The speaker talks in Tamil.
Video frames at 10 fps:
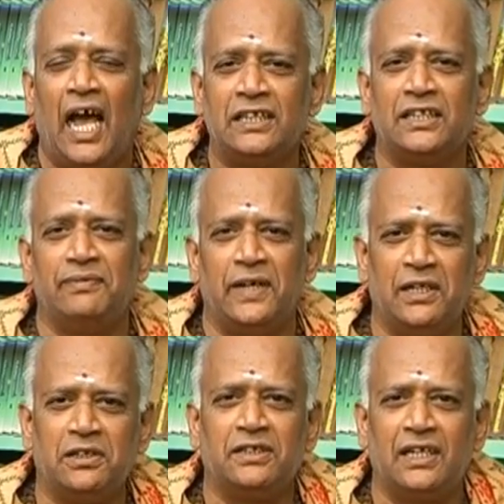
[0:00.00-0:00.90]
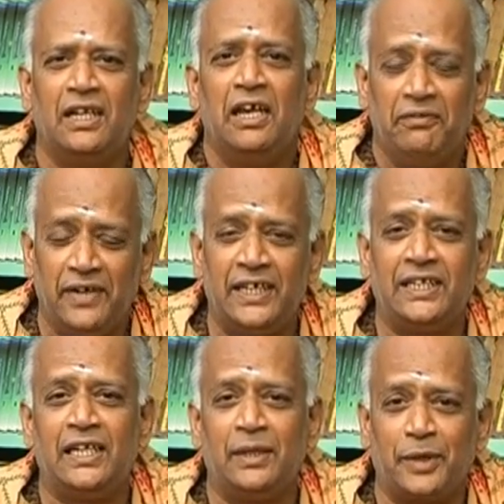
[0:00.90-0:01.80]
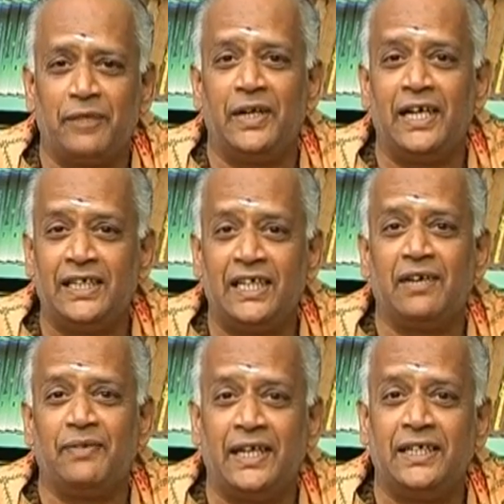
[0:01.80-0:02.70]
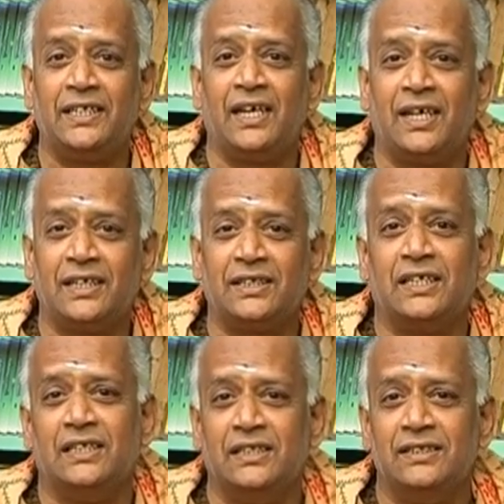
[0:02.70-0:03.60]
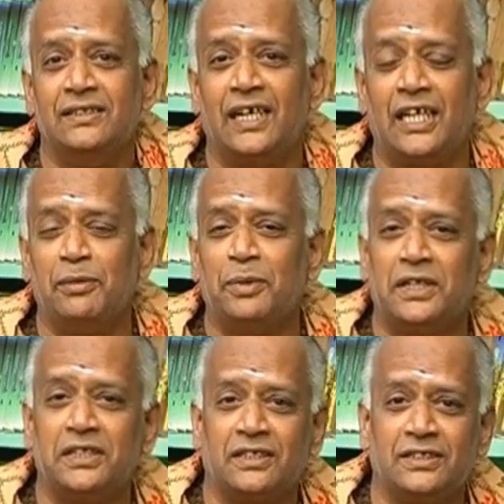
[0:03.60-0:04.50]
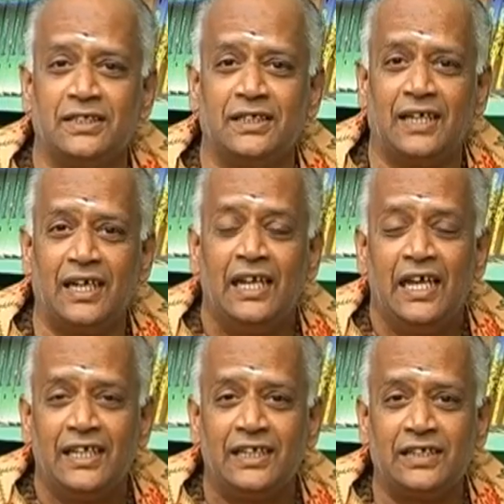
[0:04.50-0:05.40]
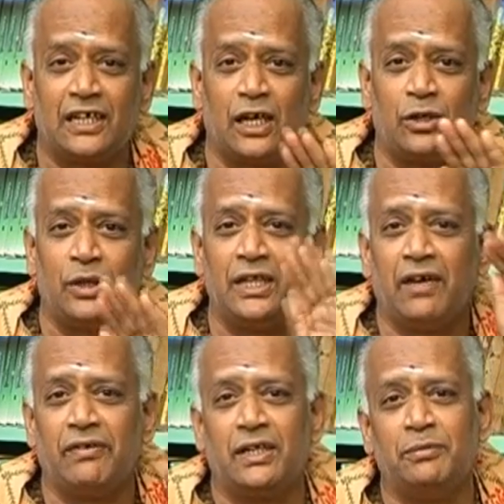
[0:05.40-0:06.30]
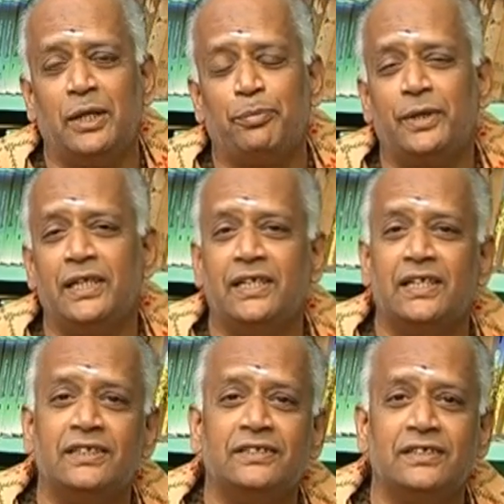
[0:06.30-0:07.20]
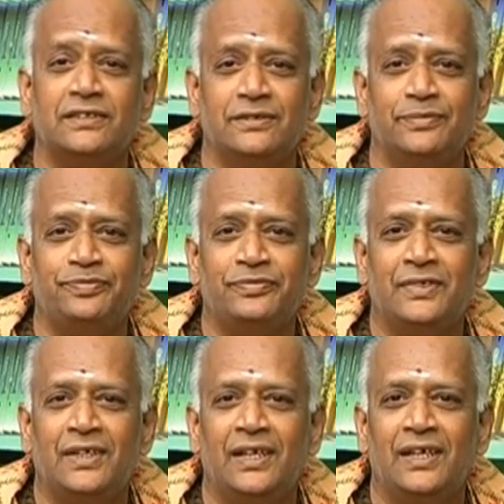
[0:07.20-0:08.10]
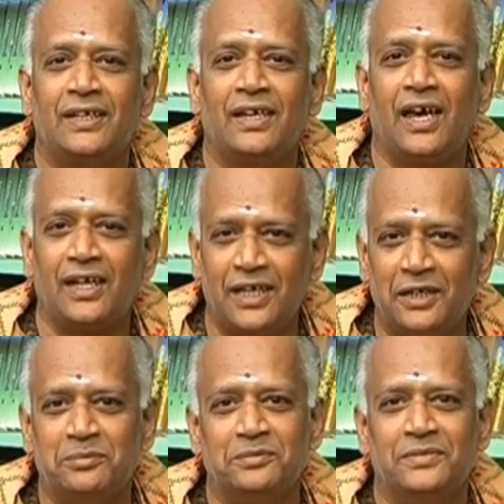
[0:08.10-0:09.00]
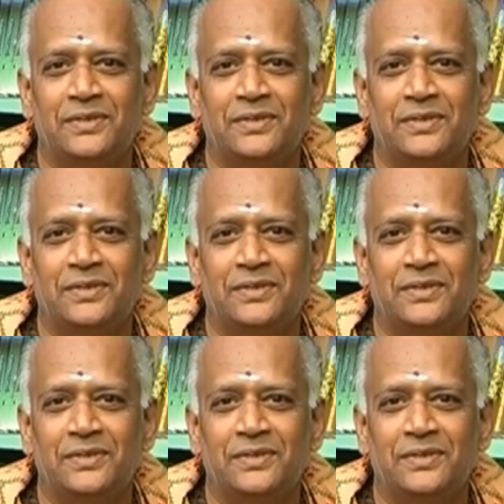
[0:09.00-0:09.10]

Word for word: அந்த வேண்டுதல் வேண்டின வேண்டிய வேண்டியாங்கு நடைபெறுகிறது என்றால் இந்த கருணை அவரிடம் எப்படி நிகழ்ந்தது காரணம்